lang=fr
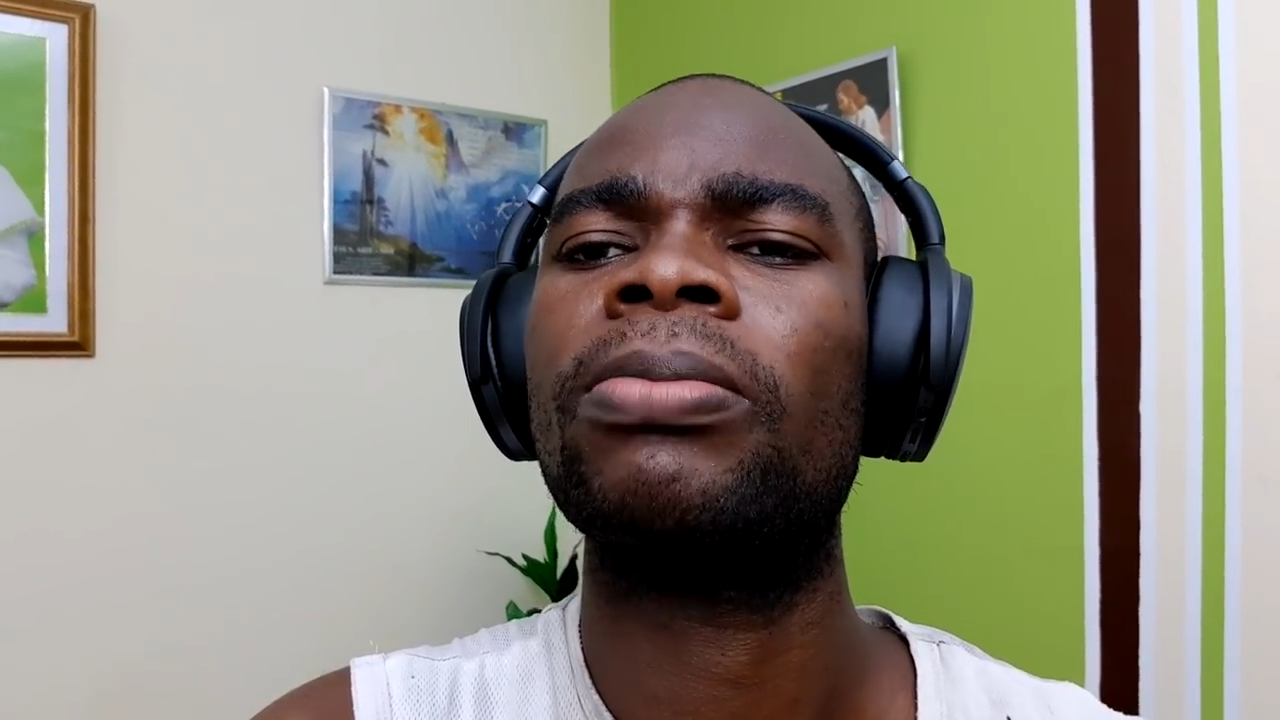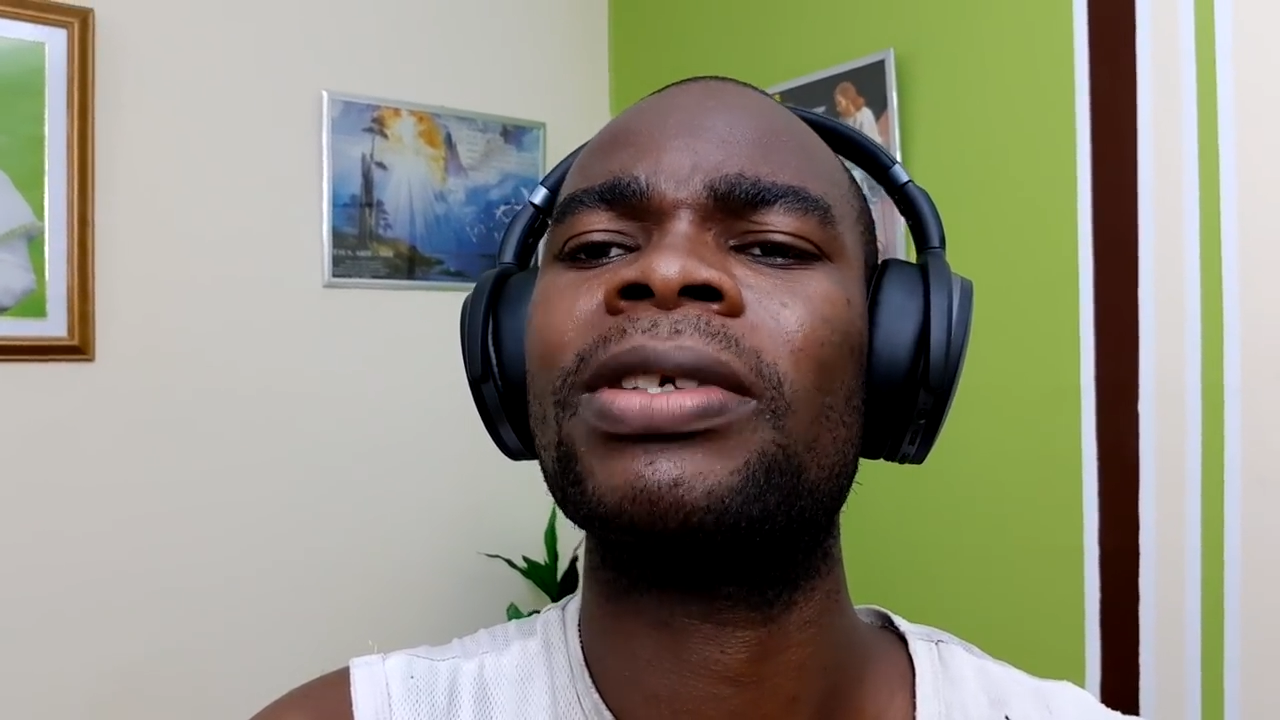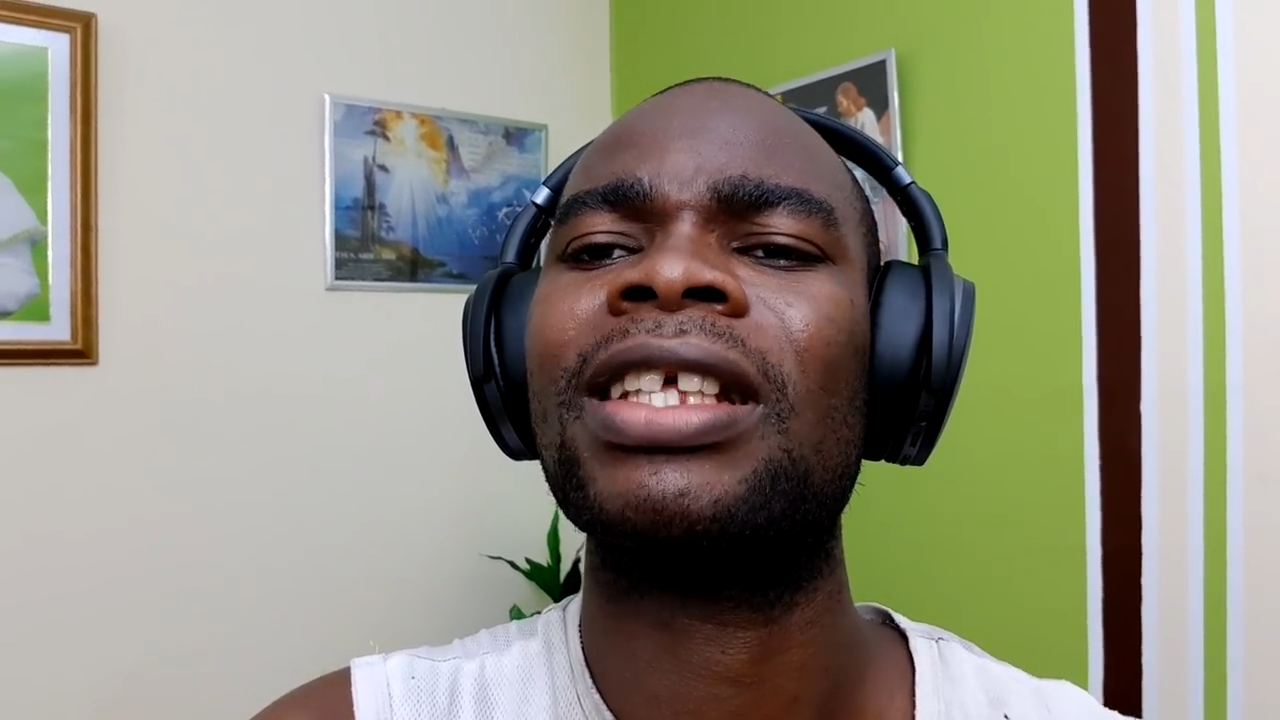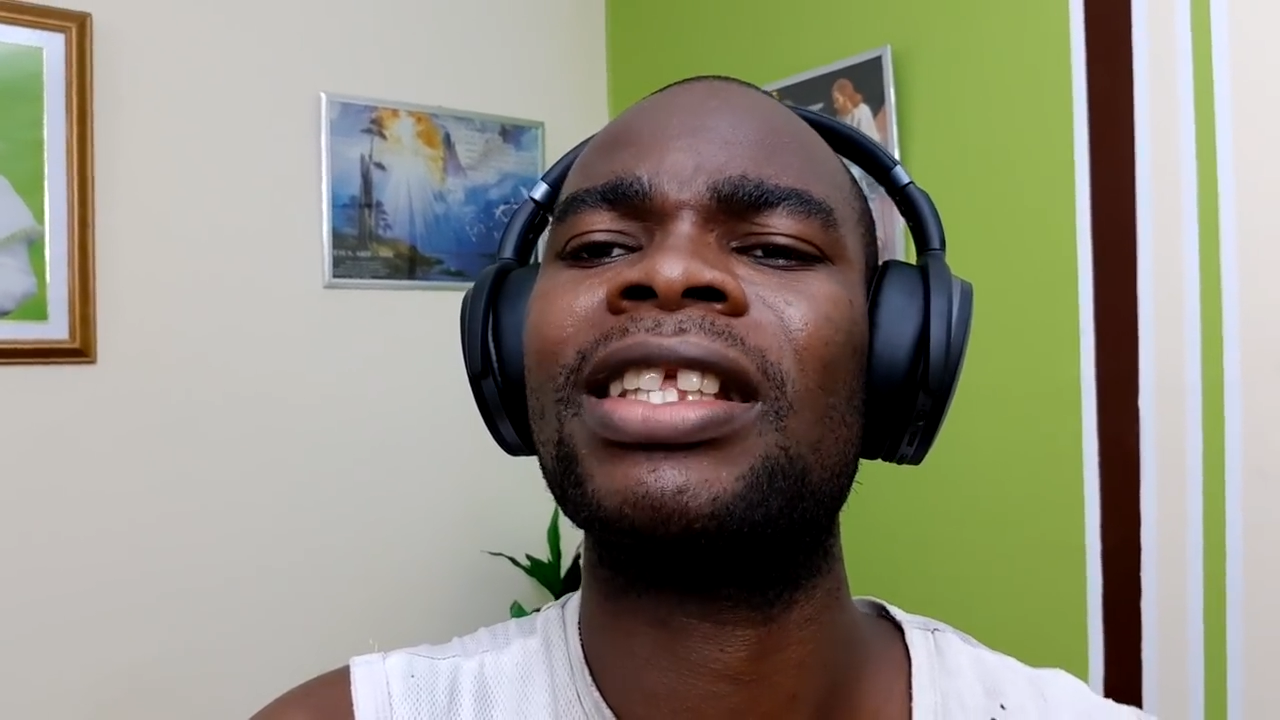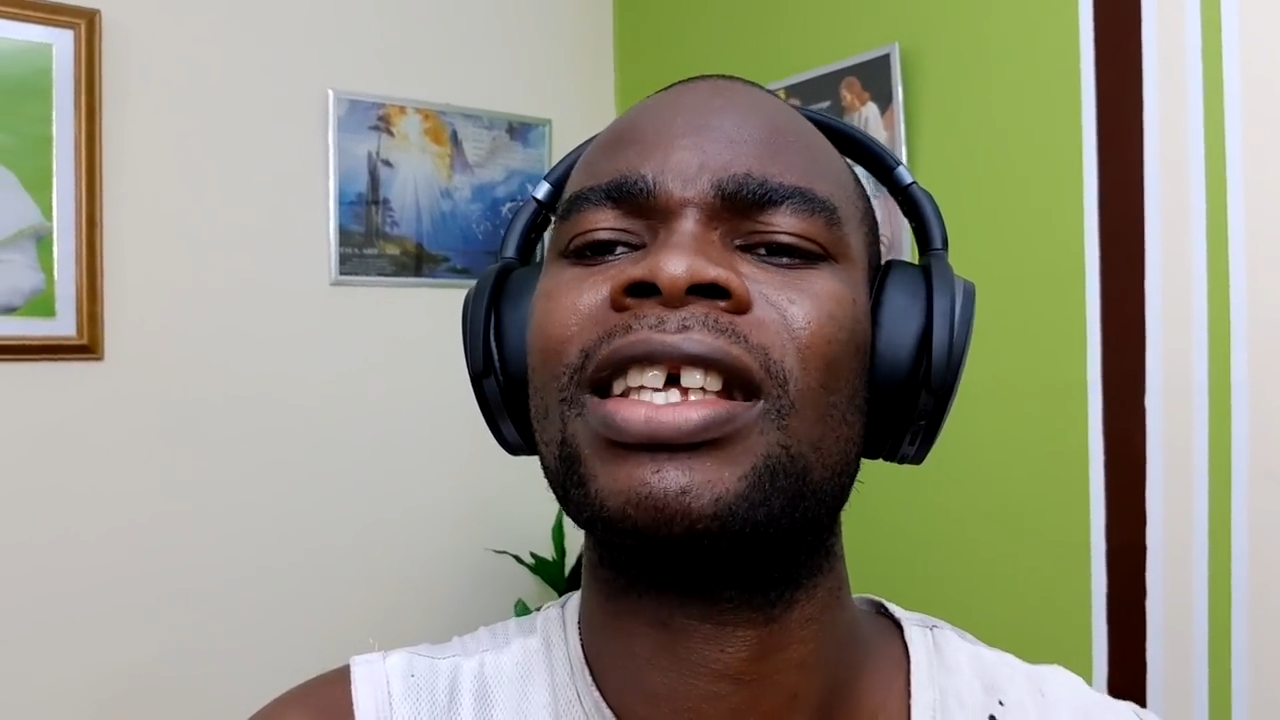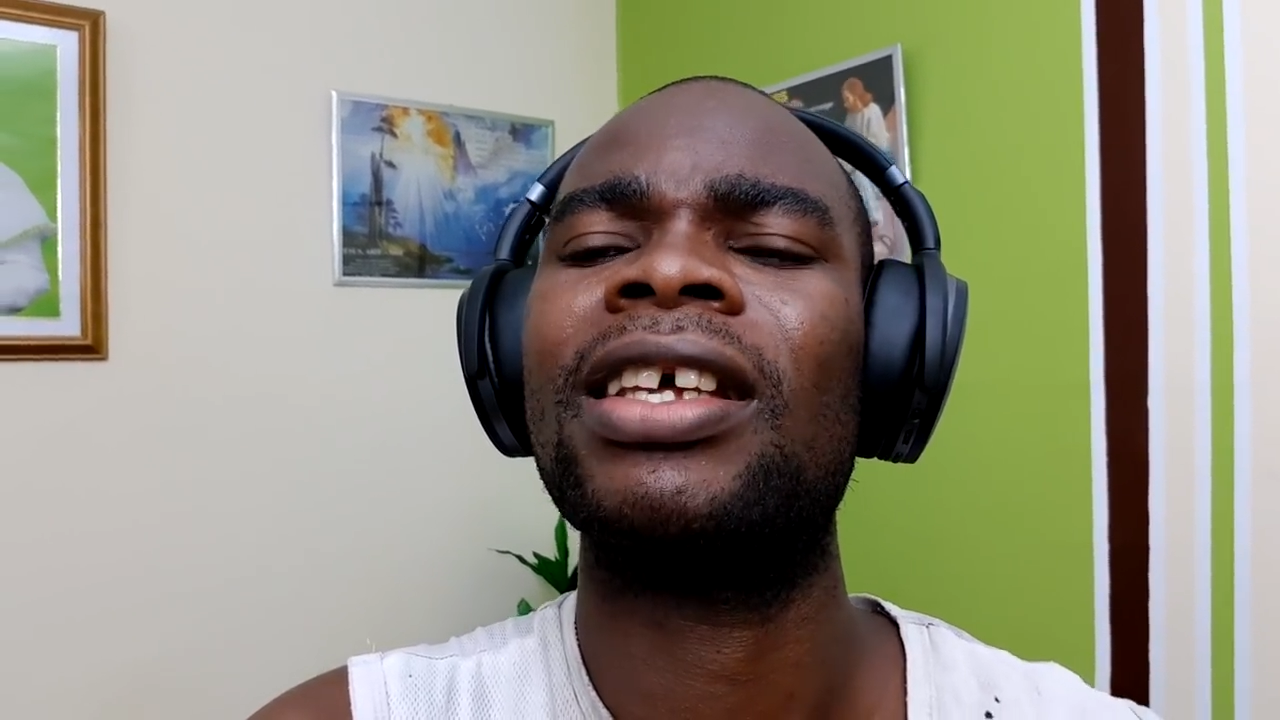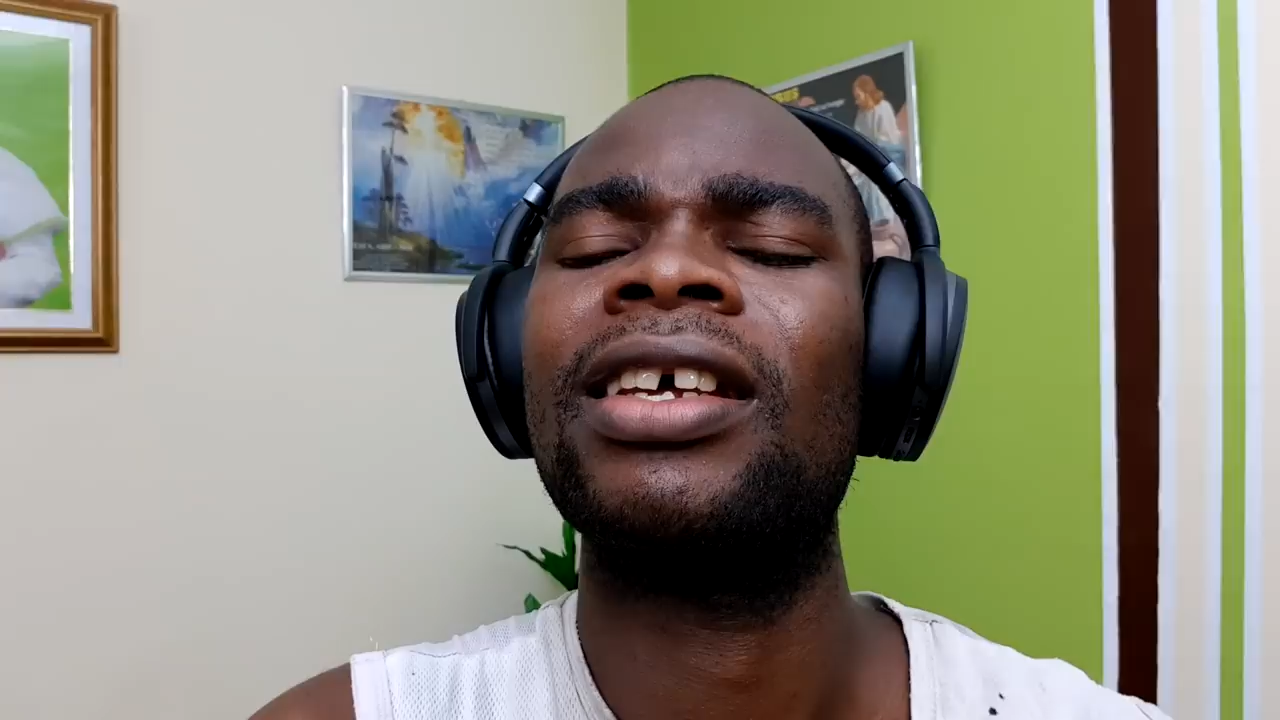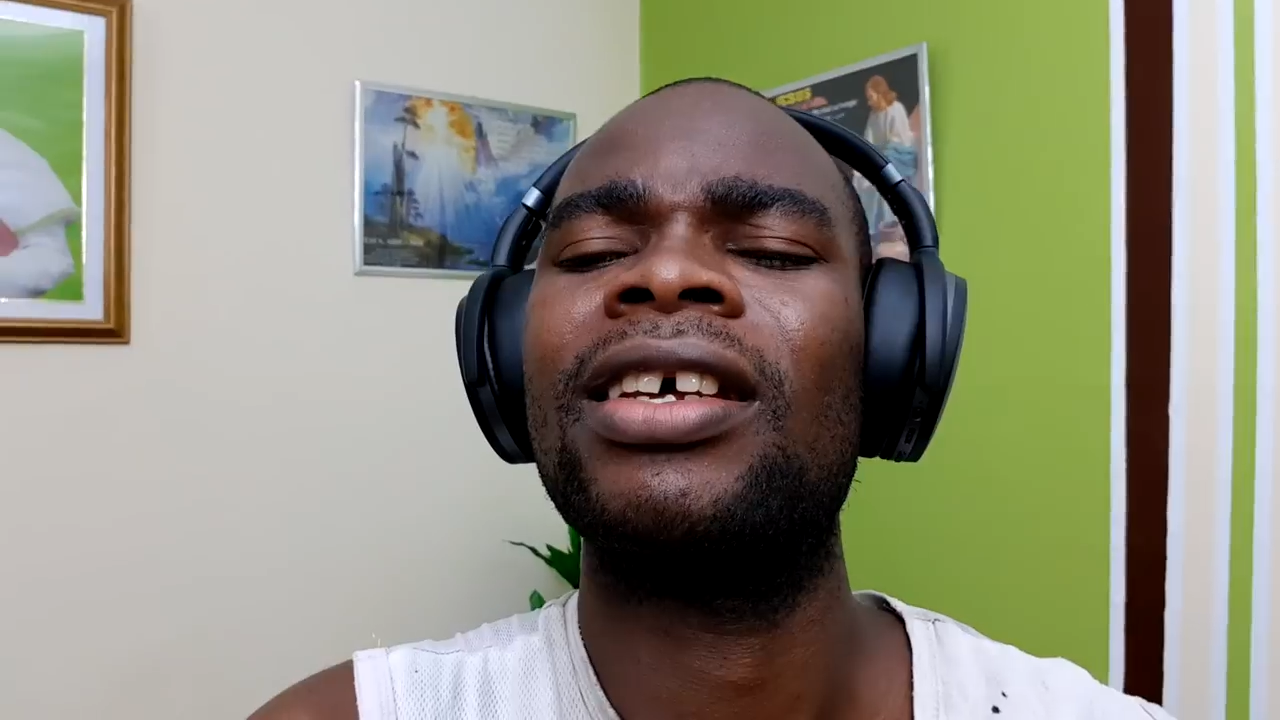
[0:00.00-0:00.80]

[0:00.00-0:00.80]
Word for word: peut t'aider